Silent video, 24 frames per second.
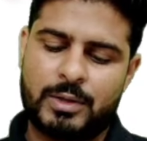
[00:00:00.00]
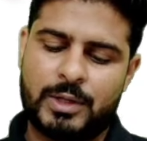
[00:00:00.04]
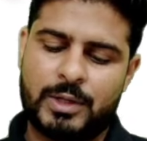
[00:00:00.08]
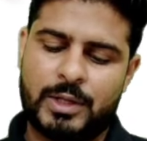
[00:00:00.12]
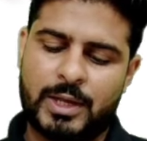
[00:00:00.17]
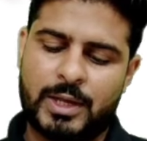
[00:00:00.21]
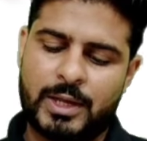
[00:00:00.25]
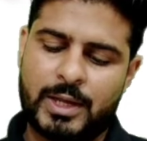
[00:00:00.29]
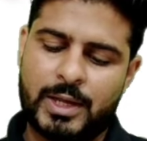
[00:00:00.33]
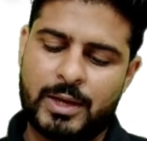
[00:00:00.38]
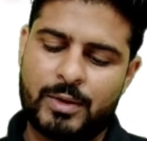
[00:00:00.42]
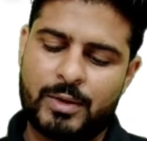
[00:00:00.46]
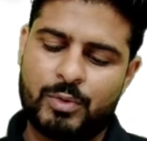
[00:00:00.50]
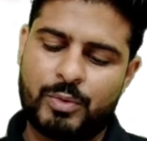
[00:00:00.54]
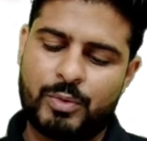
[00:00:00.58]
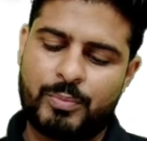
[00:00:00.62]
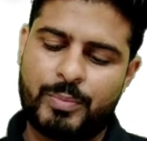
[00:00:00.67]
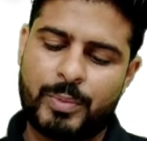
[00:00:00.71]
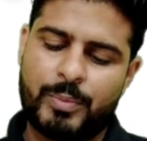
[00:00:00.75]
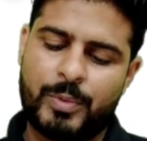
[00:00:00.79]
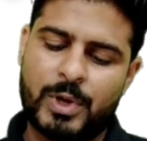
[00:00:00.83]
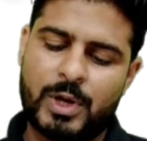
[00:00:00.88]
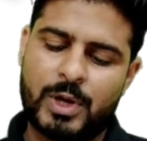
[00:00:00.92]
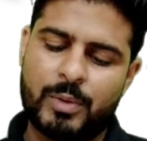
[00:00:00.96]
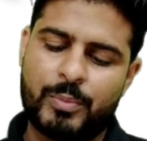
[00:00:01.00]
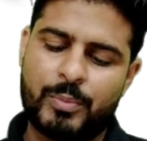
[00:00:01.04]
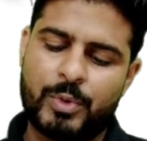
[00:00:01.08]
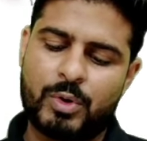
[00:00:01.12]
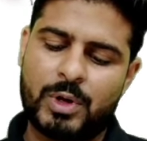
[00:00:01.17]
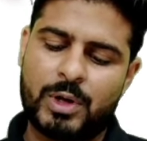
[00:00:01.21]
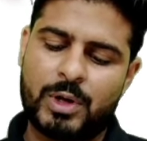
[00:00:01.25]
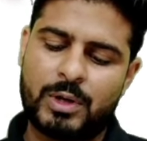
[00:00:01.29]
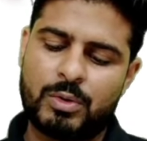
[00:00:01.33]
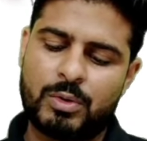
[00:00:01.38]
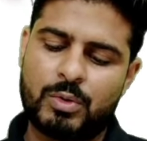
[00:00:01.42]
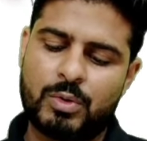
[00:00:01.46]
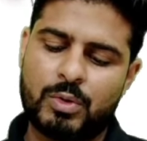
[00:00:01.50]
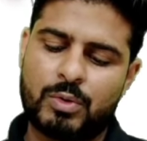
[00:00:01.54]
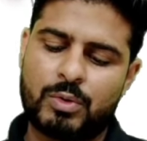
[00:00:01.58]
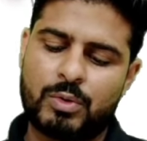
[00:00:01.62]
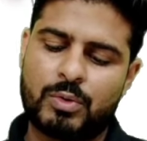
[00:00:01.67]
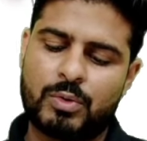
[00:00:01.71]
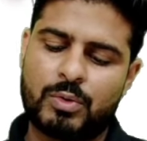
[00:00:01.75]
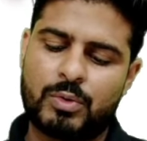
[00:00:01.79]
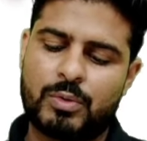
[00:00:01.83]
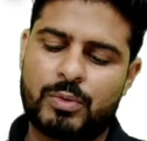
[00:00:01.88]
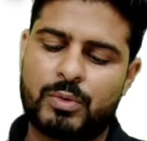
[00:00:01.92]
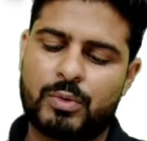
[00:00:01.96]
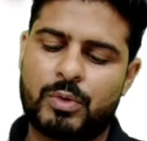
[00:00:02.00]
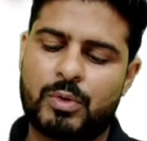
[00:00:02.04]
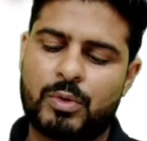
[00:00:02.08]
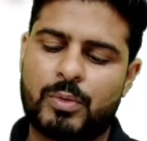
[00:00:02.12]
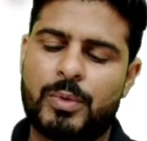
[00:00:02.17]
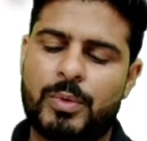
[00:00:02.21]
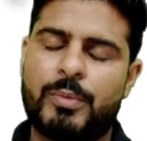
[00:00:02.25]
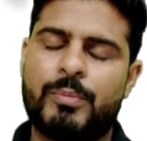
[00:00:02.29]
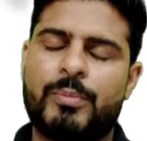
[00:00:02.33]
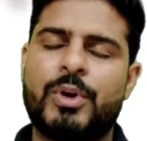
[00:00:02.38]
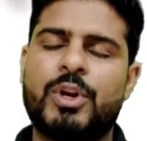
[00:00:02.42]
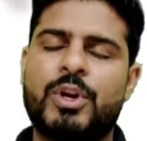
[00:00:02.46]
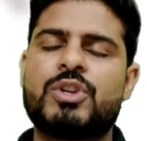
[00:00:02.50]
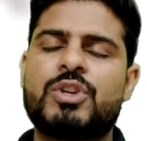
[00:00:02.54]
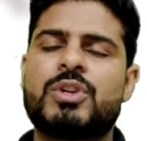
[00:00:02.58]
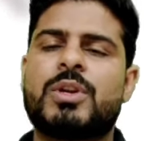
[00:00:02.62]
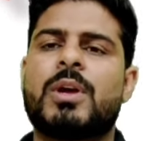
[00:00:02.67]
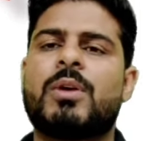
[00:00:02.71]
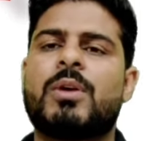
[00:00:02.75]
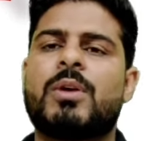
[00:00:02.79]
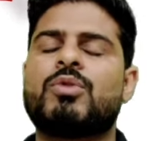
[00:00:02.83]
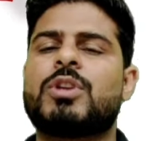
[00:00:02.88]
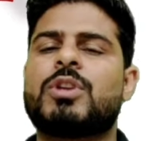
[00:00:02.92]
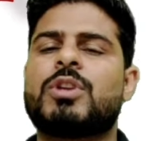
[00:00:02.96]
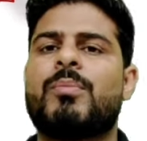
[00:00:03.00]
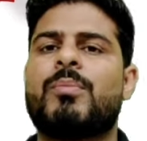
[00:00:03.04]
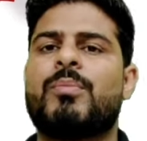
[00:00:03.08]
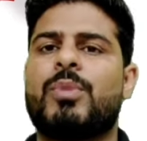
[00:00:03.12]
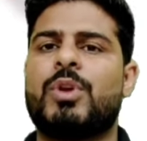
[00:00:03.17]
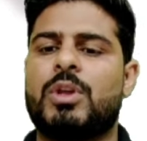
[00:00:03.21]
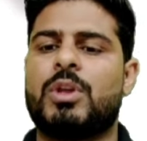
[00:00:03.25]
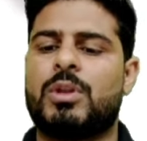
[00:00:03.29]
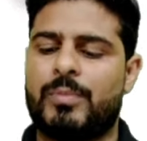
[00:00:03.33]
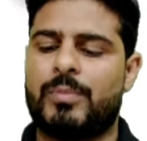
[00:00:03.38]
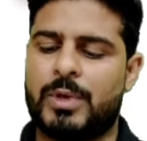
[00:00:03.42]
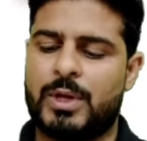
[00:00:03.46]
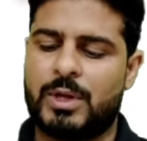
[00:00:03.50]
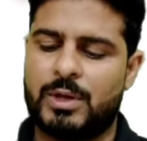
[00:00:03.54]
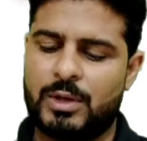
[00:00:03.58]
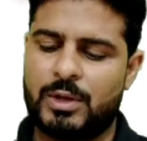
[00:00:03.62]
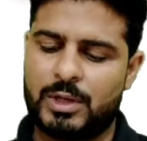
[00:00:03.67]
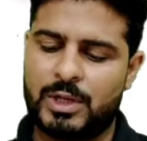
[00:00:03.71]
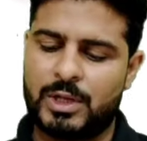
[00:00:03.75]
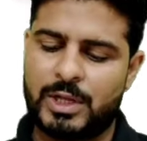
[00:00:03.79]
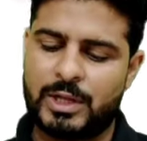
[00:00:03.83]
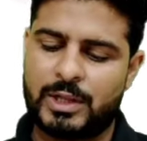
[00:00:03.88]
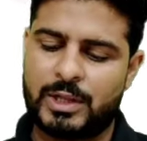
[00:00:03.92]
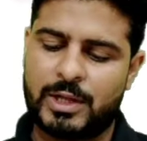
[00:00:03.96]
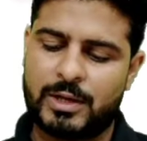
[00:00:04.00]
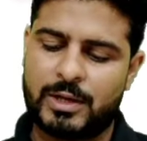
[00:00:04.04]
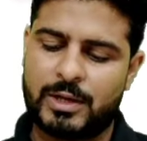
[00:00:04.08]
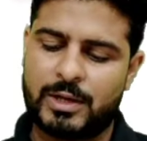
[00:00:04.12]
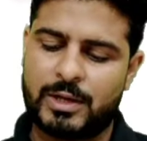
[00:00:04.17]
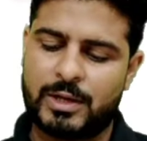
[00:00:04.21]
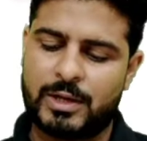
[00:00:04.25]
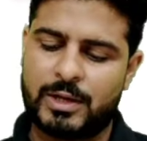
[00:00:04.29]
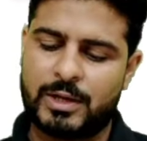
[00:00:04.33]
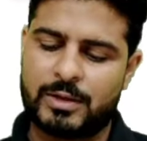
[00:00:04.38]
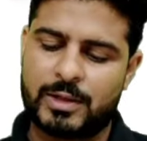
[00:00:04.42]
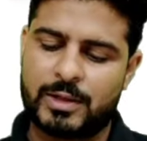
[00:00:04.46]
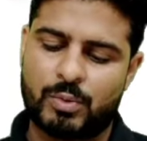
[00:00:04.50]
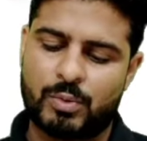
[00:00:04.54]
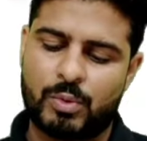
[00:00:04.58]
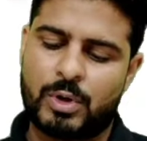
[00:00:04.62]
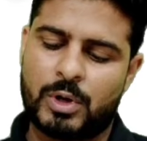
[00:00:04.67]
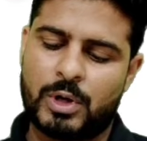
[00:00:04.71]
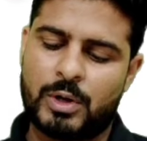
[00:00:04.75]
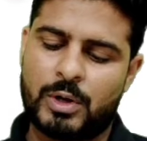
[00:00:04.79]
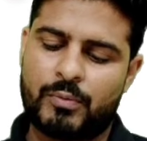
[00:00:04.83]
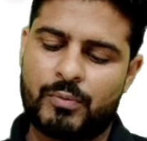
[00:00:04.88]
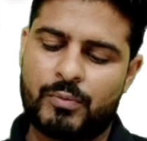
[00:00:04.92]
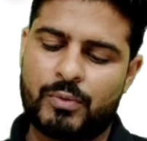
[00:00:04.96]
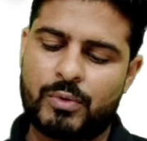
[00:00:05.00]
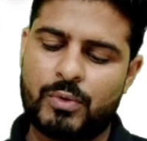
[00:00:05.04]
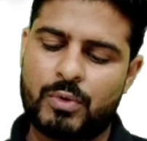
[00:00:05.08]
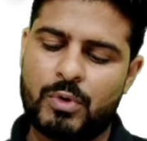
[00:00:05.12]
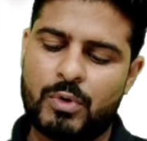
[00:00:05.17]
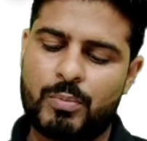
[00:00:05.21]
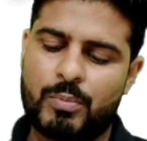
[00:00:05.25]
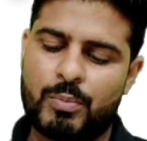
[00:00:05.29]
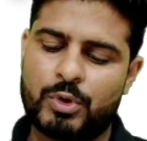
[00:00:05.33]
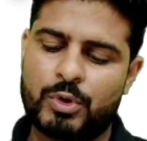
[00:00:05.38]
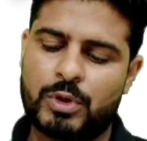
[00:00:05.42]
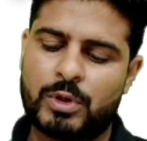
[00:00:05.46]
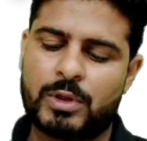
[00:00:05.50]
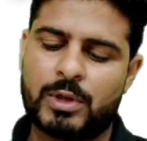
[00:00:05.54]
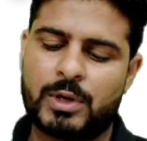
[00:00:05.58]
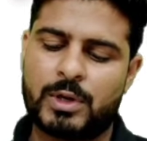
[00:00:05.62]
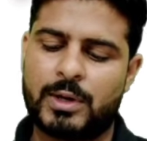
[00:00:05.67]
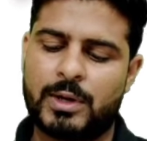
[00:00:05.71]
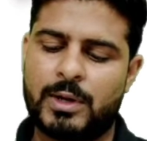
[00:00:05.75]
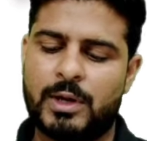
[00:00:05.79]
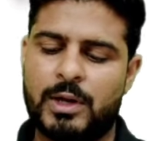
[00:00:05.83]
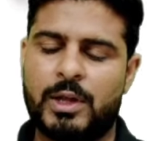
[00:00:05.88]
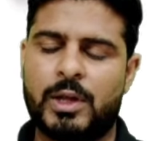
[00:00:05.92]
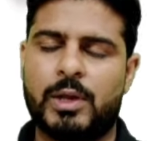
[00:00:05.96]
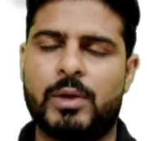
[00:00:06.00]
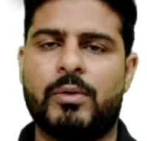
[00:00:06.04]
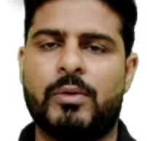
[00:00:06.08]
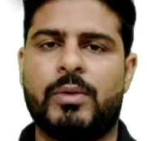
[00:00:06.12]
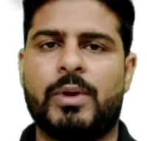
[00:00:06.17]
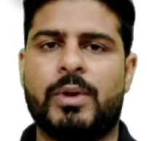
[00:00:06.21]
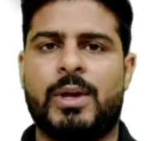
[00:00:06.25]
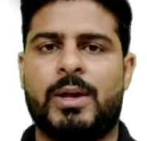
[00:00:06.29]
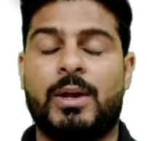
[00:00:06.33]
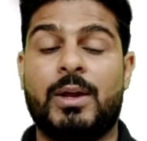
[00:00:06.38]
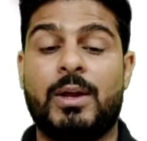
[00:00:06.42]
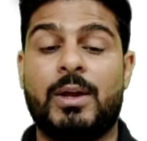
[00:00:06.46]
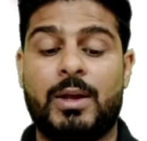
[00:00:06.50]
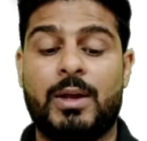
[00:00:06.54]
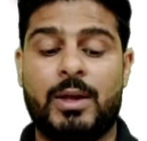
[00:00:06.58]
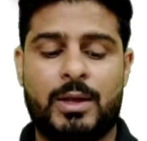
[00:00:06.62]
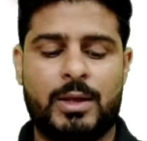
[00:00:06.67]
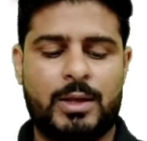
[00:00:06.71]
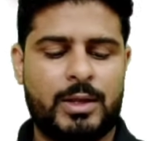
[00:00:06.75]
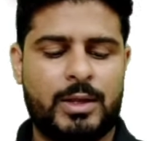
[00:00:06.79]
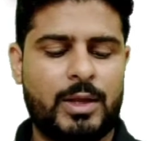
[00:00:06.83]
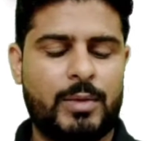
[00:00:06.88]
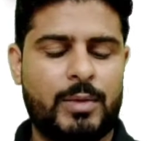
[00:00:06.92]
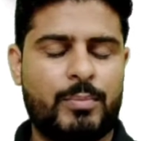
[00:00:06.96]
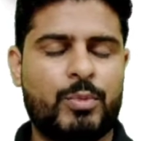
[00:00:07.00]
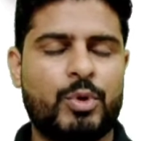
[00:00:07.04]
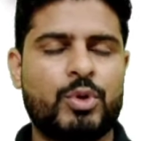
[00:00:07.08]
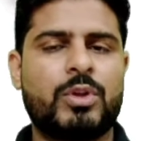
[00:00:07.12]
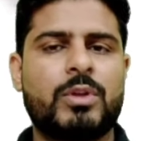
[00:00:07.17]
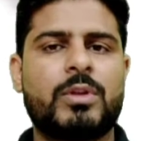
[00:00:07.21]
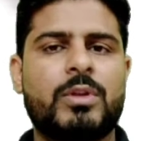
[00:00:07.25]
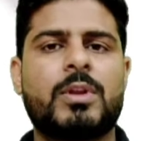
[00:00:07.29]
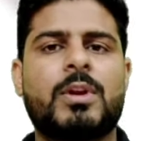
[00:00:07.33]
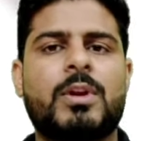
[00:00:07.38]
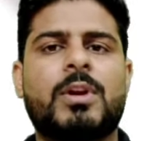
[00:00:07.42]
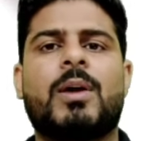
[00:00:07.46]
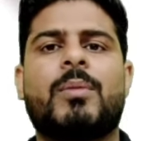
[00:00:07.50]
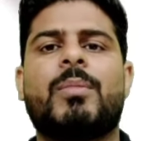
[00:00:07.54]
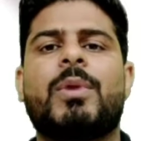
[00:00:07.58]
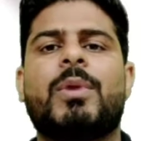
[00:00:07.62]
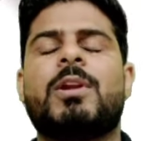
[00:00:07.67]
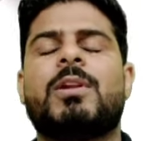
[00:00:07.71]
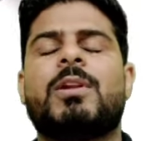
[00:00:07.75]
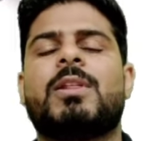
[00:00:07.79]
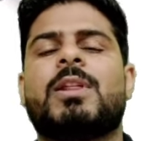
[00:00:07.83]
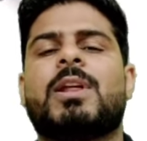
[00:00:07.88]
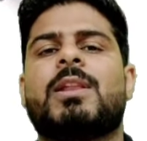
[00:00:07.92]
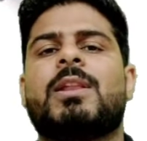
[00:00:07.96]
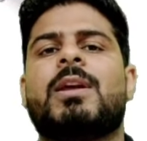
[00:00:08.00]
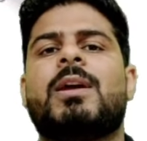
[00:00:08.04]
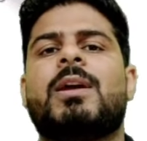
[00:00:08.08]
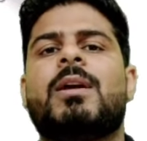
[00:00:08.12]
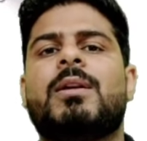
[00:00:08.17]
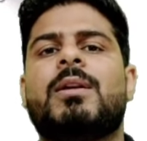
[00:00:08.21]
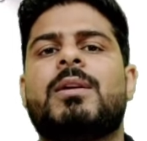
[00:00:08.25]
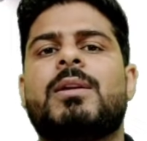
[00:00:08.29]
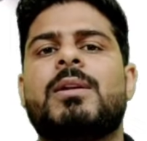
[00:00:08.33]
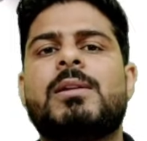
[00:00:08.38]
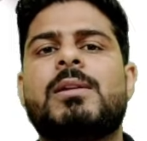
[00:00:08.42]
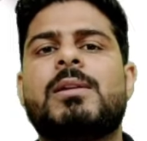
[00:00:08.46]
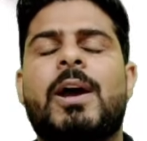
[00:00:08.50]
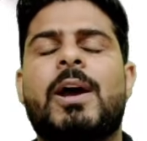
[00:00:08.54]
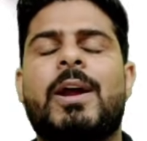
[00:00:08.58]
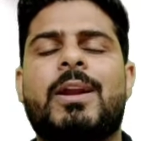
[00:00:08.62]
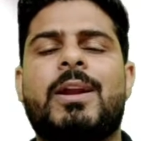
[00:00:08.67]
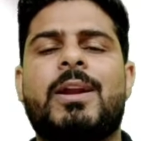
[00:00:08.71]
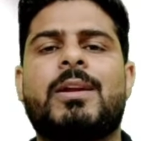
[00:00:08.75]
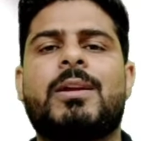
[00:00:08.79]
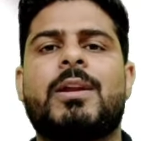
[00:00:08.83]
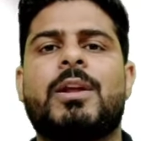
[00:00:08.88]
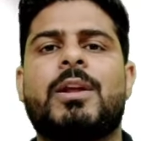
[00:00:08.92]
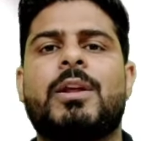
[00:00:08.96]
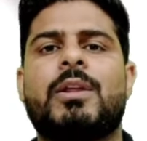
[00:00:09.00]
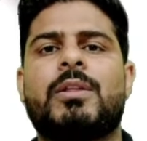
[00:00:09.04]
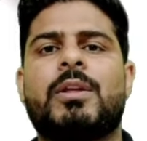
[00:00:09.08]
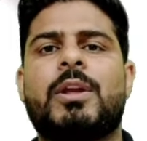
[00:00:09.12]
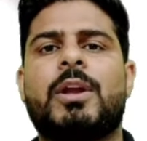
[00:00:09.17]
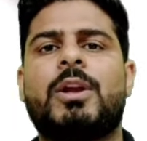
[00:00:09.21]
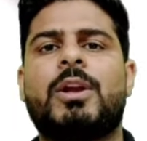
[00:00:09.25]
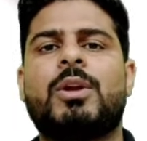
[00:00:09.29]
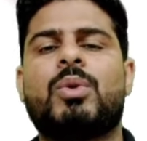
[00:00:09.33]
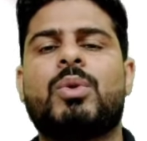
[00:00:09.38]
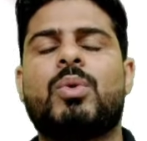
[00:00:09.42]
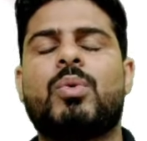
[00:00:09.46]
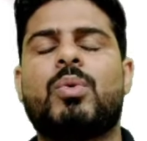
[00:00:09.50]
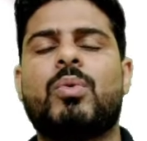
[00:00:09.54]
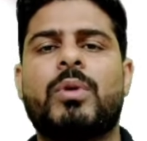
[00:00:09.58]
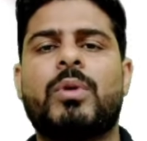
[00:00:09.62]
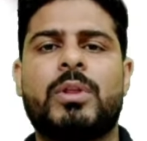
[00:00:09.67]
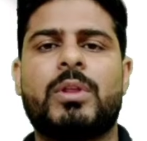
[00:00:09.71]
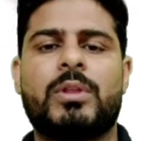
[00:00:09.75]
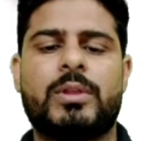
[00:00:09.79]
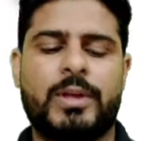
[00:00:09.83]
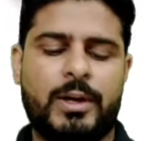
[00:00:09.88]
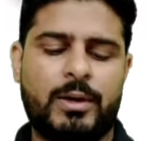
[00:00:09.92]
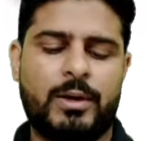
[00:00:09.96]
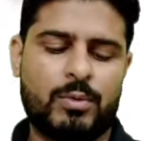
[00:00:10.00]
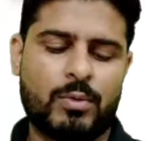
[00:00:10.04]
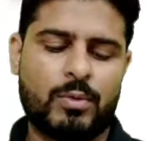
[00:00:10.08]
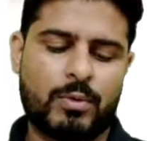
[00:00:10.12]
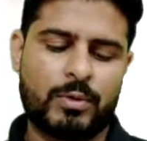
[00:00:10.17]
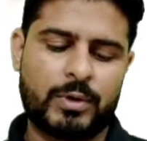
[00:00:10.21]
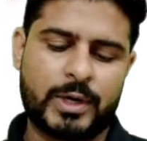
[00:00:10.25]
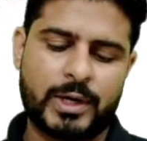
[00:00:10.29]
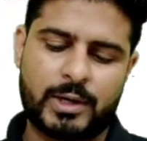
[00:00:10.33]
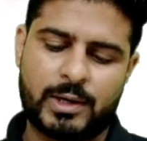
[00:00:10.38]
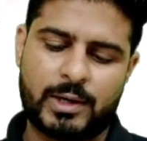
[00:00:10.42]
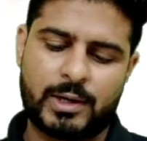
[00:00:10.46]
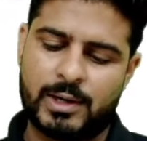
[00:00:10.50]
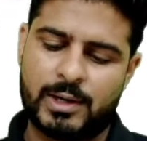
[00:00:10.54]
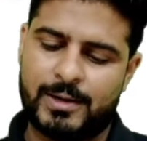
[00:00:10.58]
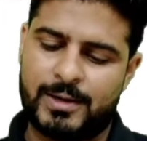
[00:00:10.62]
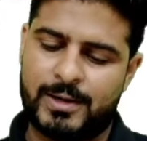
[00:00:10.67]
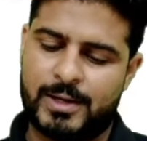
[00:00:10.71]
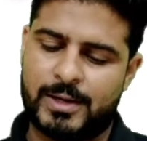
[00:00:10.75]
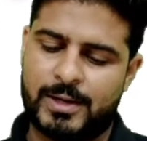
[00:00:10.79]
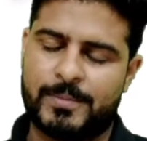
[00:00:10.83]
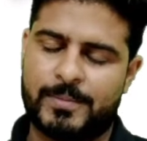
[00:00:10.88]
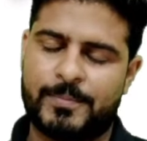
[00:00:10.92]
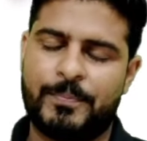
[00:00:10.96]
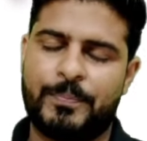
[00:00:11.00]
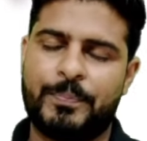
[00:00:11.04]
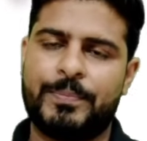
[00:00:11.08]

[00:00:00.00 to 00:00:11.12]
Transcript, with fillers: ये क्या है और बेबी कहाँ पे होगा दोनों जो भी ब्रिस्ट है उसके बीच में ये देख सकते हो फ्रॉक पोजिशन लिए हुए है ये पोजिशन काम में ली जाती है डायरेक्ट स्किन टू स्किन कॉन्टेक्ट के लिए